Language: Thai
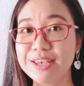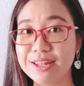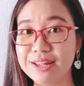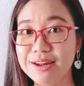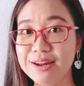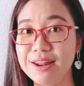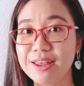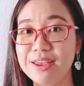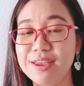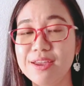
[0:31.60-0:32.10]

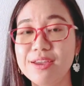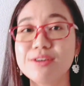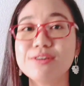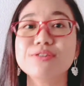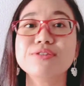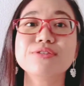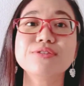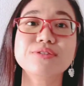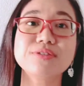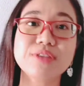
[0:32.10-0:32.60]
il est
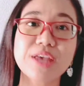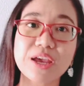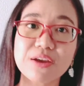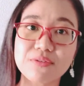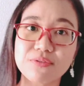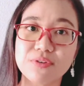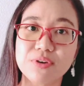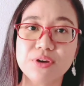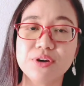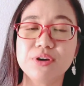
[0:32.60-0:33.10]

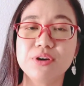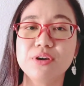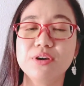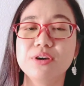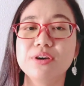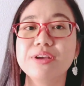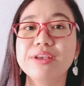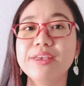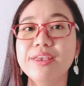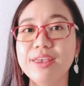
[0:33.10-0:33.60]
serveur
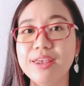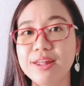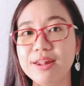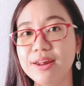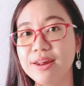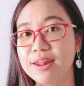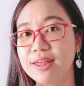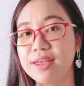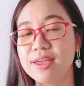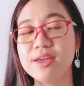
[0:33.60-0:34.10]

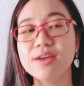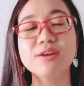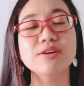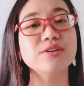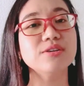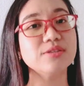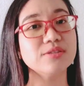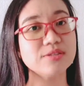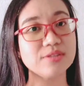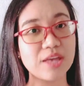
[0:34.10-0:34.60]
il est
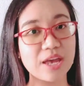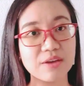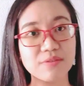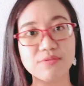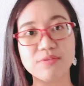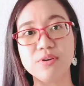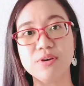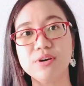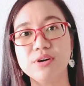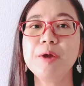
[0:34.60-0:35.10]

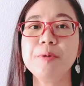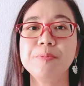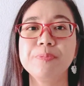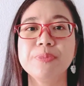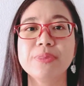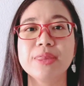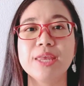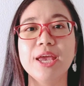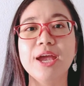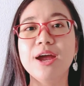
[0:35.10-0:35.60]
serveur
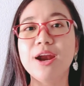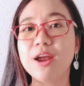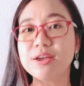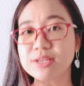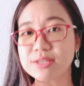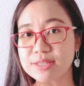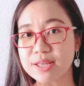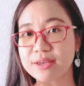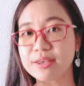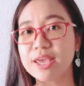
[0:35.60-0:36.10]
เรา
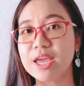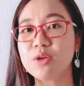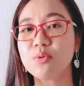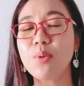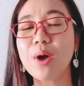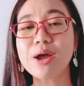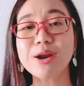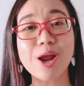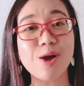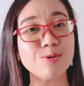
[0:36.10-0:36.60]
จะสังเกต
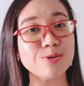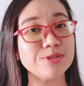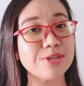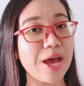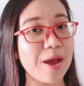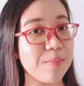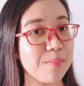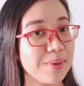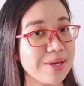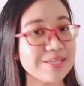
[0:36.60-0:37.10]
ว่าเรา
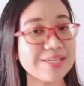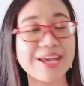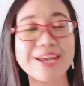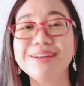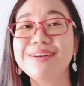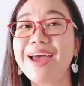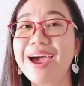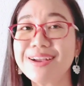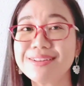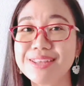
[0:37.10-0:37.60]
จะไม่ใช้
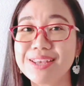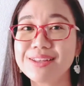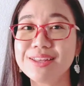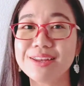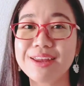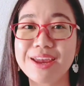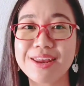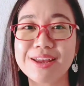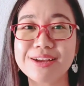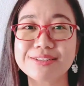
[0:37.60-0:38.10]
ลักติก
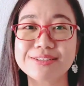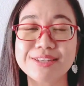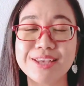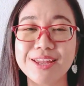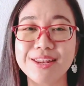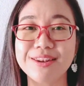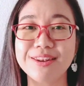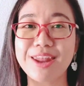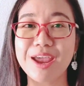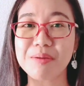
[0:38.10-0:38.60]
ใดๆทั้ง
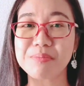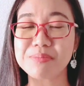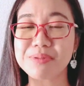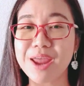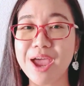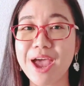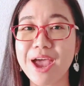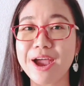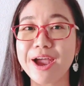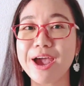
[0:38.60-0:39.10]
สิ้นนำ
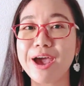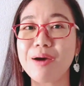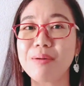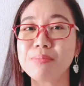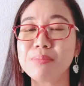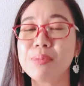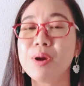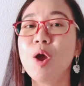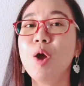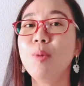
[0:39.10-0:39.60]
หน้า
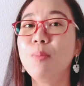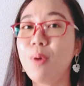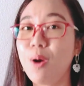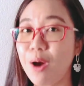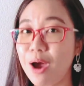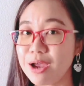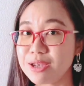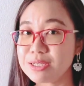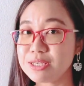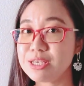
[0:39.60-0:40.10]
คำบอ
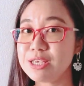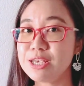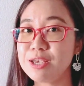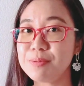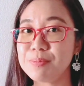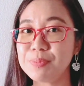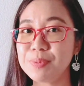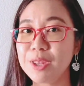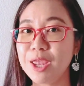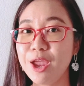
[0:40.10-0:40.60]
กอาชีพ
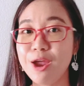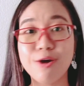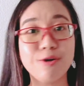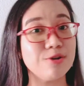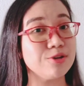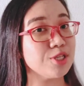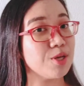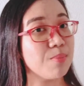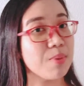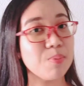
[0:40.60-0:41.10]

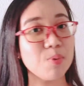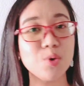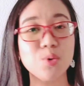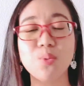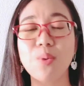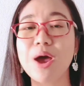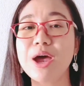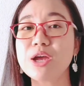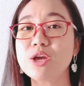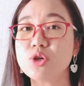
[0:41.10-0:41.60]
เราจะไม่พูด
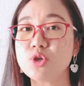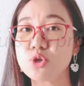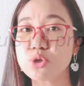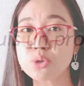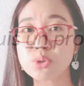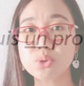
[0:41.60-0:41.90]
ว่า je